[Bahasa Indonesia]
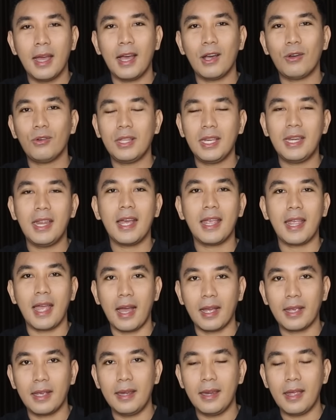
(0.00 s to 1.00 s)
aku tidak
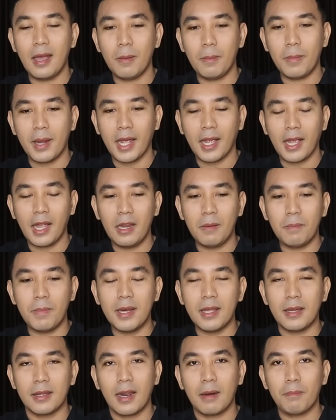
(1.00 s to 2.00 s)
yakin ya mereka ini
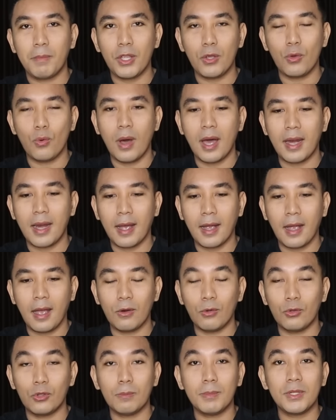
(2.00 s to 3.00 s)
beneran
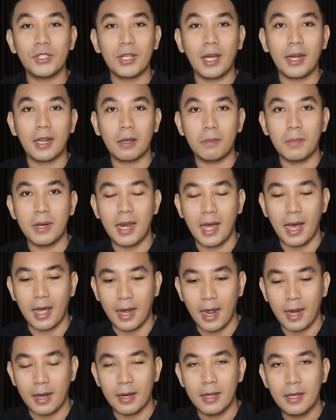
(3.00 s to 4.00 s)
menyuarakan untuk mencari
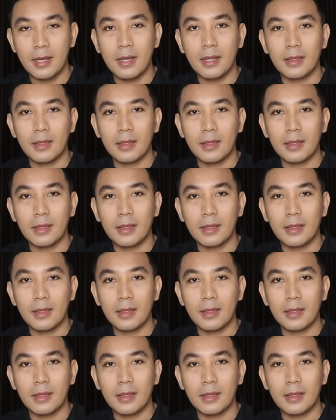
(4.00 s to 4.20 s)
kebenaran.